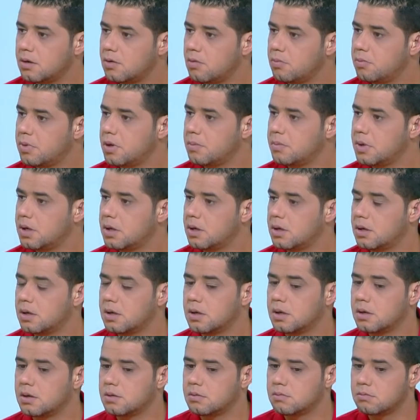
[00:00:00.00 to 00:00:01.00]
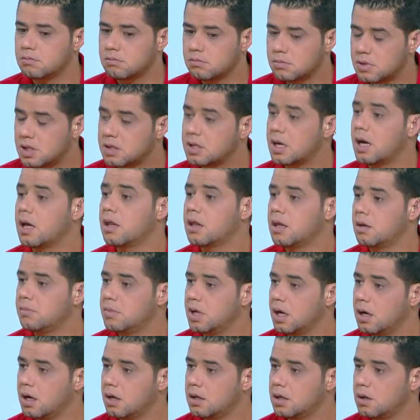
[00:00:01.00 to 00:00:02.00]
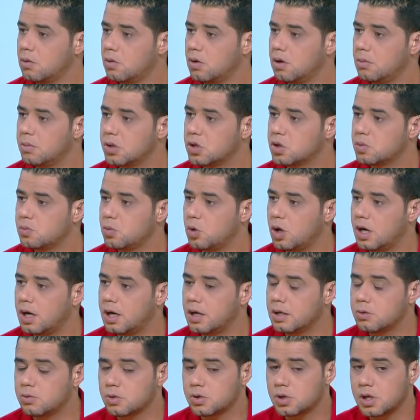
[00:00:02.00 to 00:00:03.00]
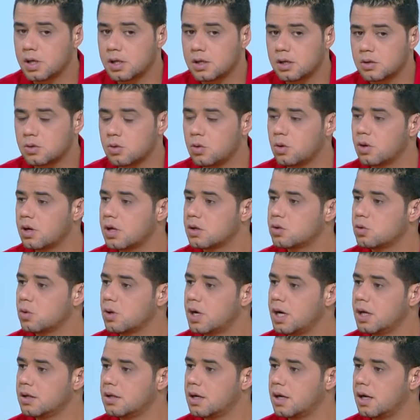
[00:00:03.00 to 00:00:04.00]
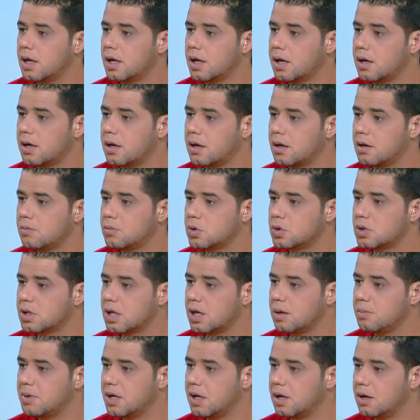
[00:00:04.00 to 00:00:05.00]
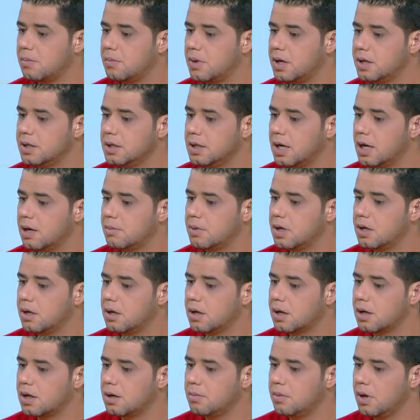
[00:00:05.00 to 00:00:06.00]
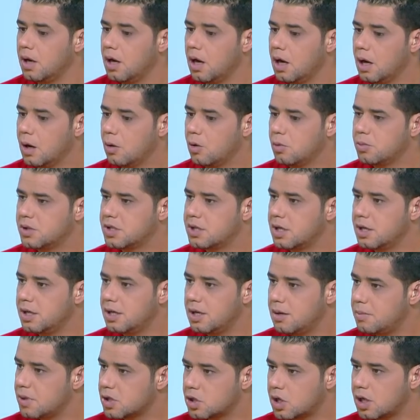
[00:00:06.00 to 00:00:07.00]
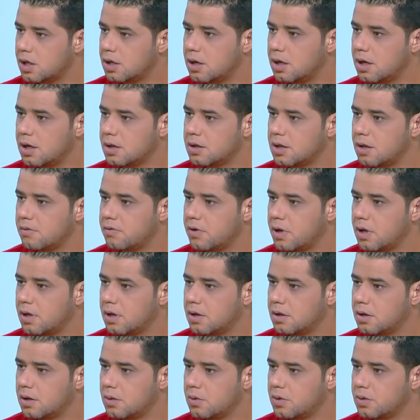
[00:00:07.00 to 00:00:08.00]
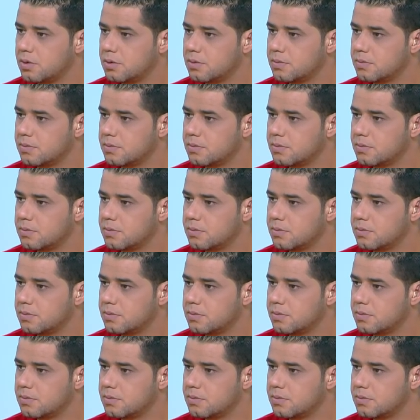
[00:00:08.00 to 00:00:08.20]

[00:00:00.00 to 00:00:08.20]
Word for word: ربما تتعذب داخل دور المجموعات وشاهدت أخرى تغادر على غرار المنتخب الألماني حامل اللقب وبالتالي لا مجال للخطأ في هذا الدور